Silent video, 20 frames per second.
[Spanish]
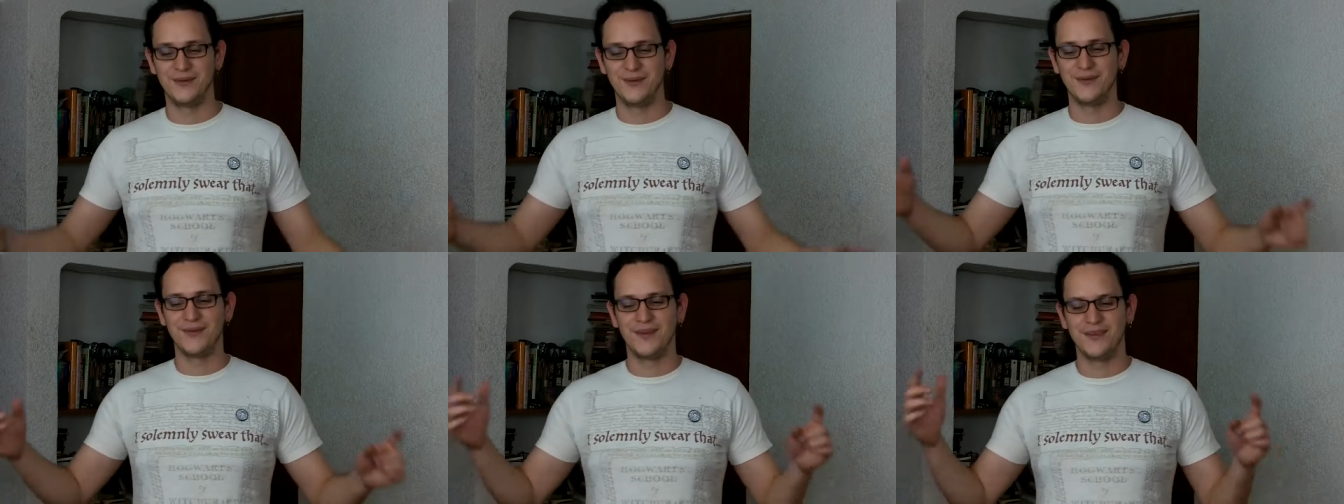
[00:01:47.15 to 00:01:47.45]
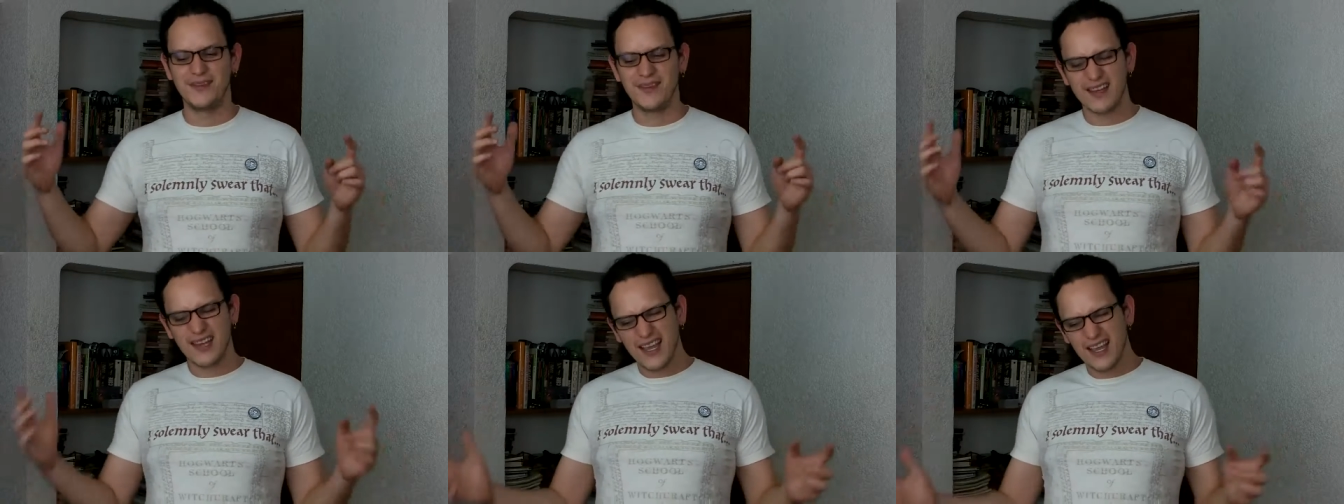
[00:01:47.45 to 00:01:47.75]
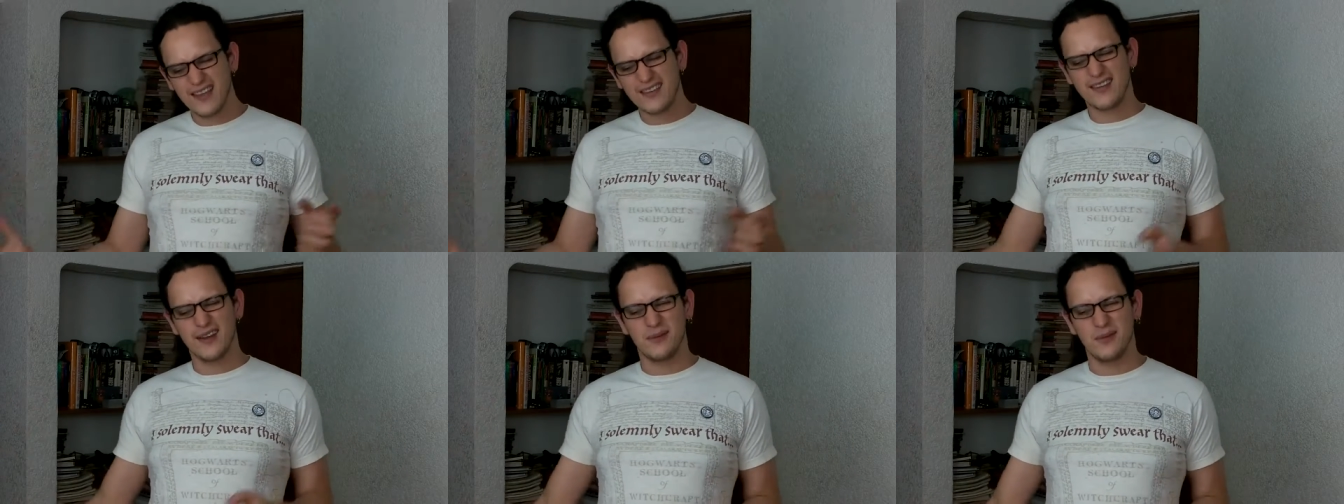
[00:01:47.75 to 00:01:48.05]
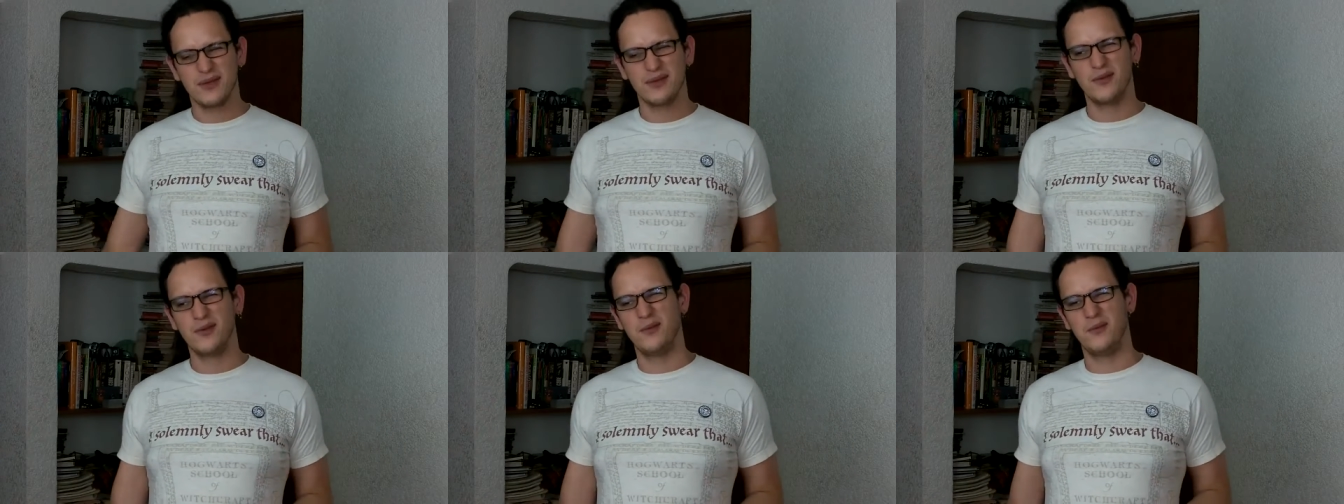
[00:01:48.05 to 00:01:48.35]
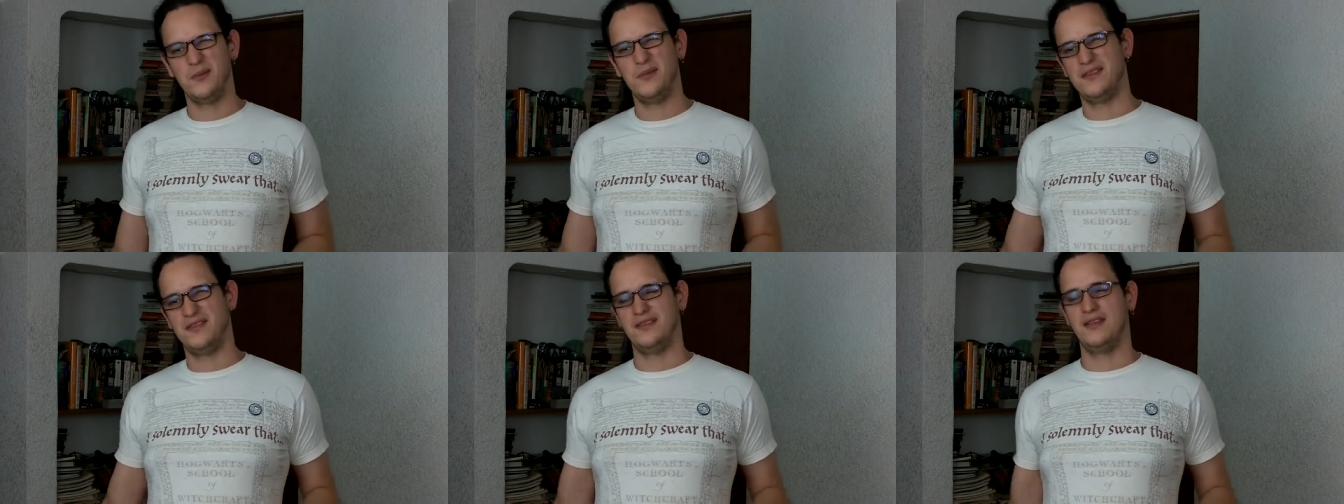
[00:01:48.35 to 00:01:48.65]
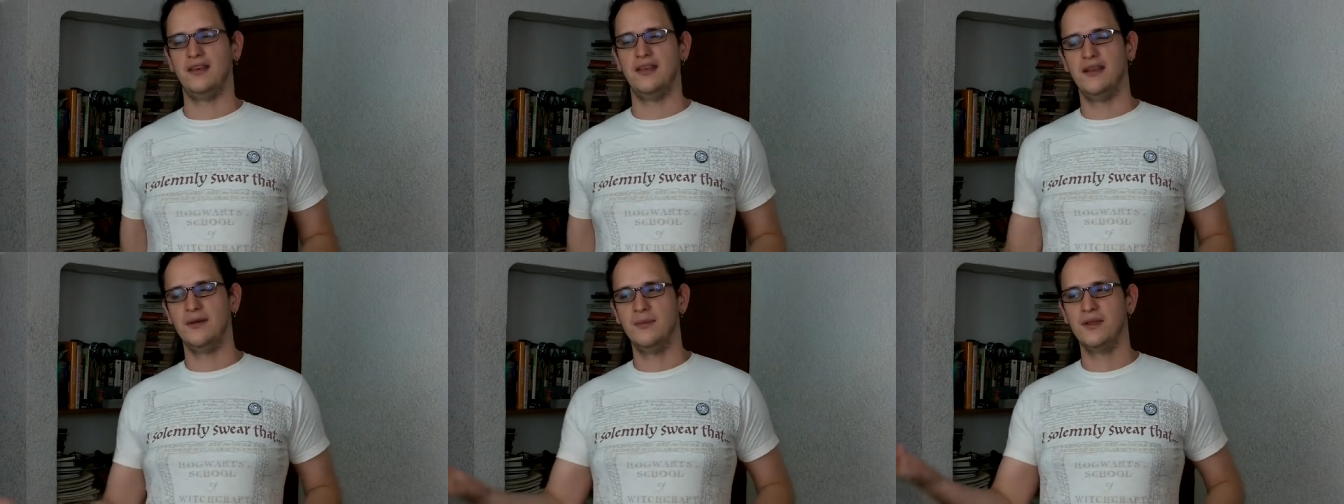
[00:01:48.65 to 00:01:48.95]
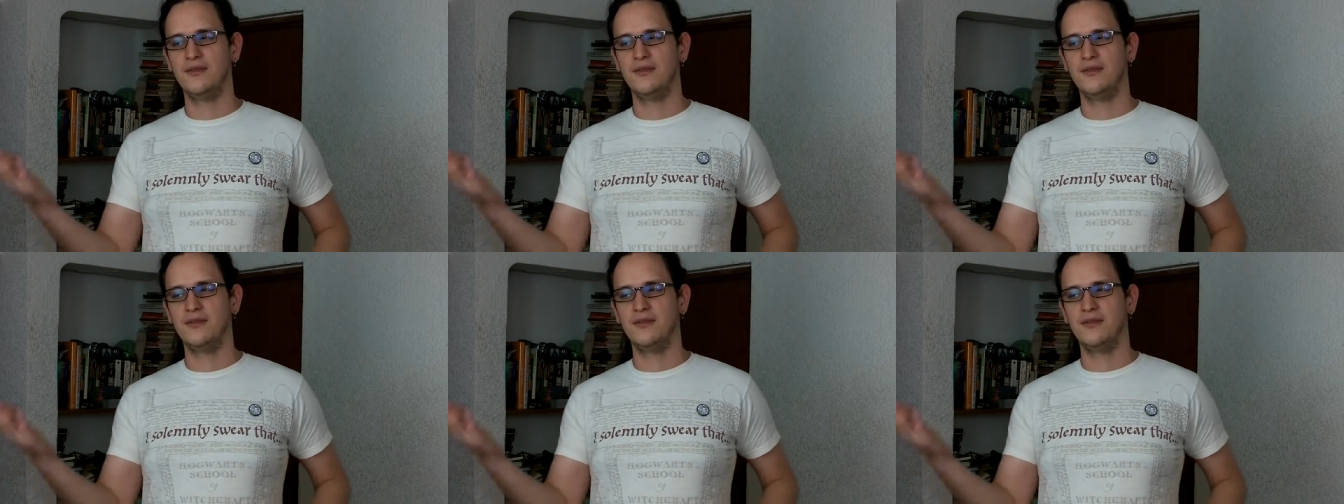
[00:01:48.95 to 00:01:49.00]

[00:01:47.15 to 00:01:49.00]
entonces, ¿qué es el método Mystery?